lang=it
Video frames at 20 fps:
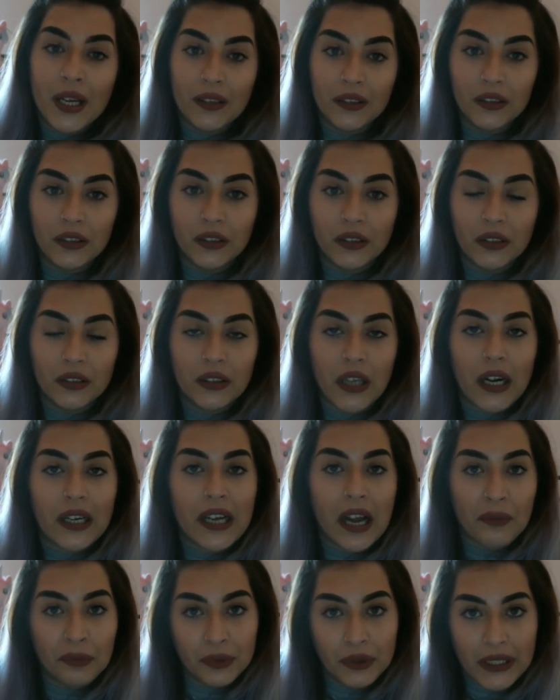oh,
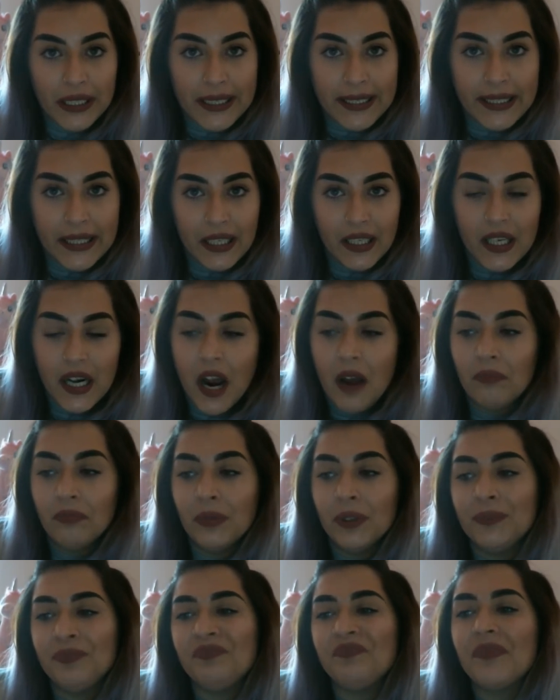account
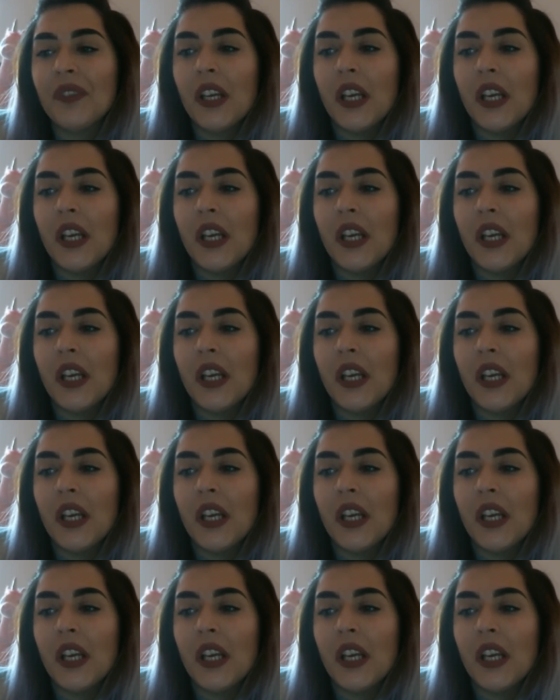Instagram